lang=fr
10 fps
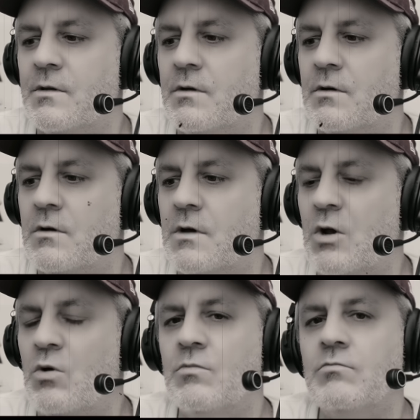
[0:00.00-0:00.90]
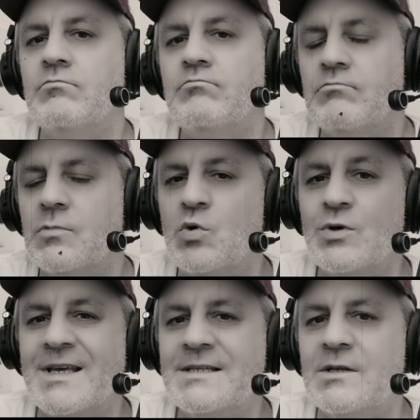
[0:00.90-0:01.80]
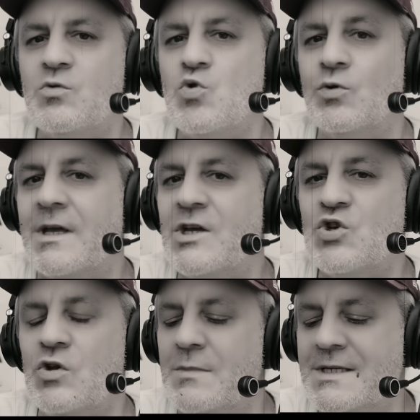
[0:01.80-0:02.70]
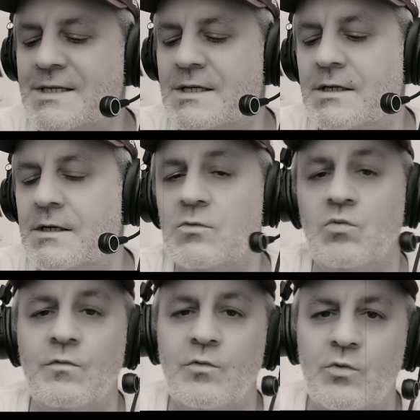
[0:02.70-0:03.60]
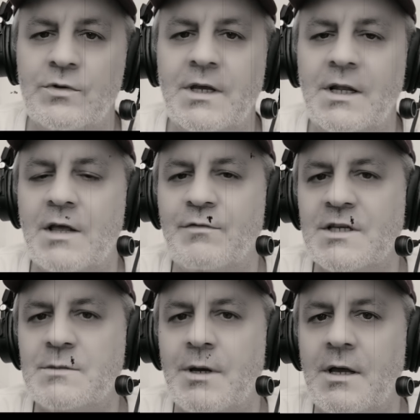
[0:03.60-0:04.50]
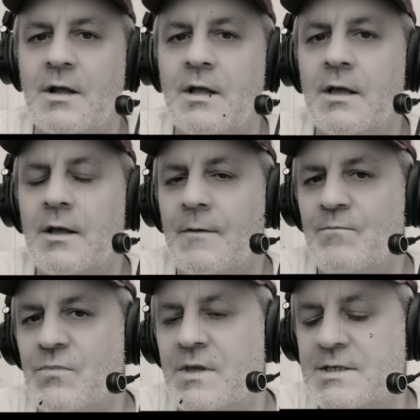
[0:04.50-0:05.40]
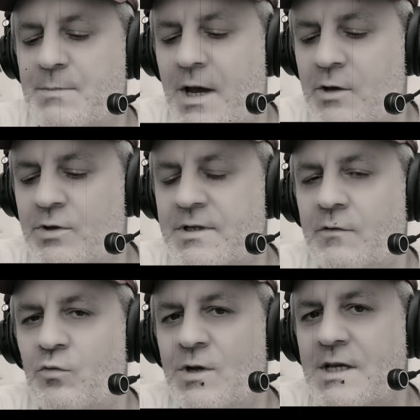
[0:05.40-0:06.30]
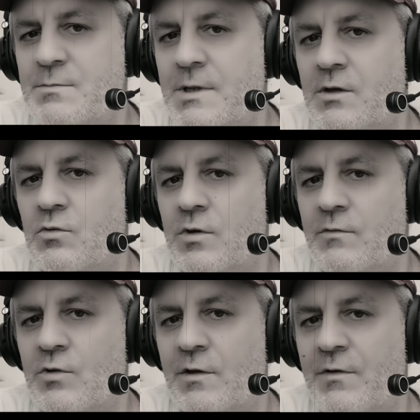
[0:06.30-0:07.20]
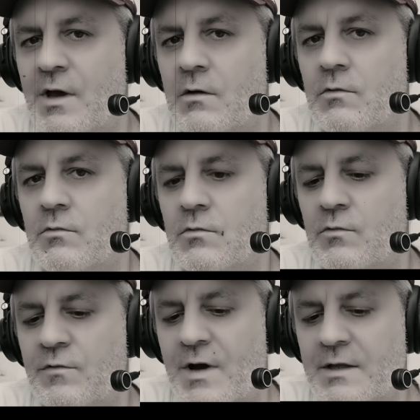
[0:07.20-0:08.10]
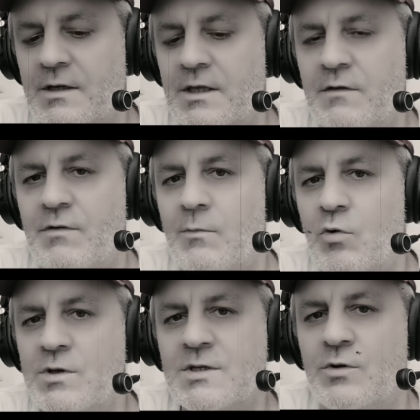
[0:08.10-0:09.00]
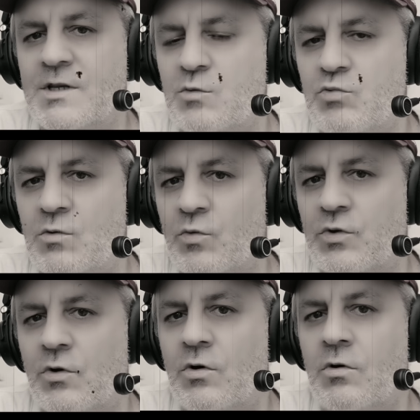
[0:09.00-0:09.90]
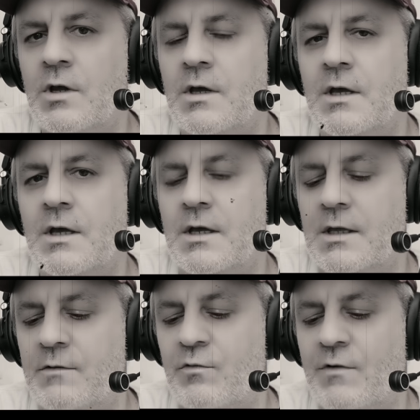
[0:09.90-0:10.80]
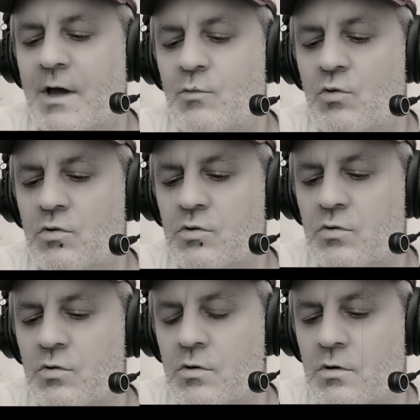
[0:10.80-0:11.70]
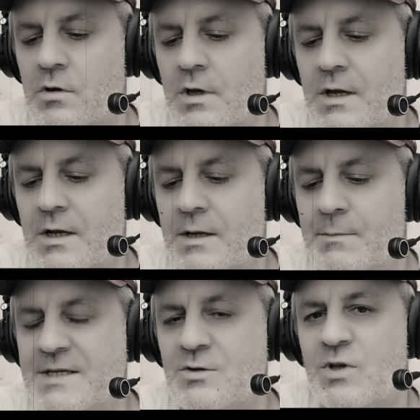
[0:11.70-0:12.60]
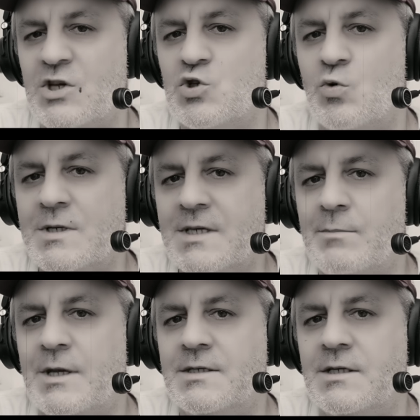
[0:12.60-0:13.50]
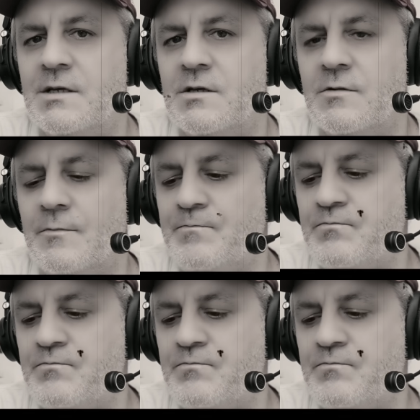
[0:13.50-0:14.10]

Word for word: Euh, alors, le cast est toujours très jeune, mais c'est d'une volonté, il l'a fait exprès. Et c'est pareil, en interview, il explique qu'il voulait faire une fratrie, vraiment, ils se connaissent depuis longtemps. Il veut vraiment que les personnages soient sympathiques,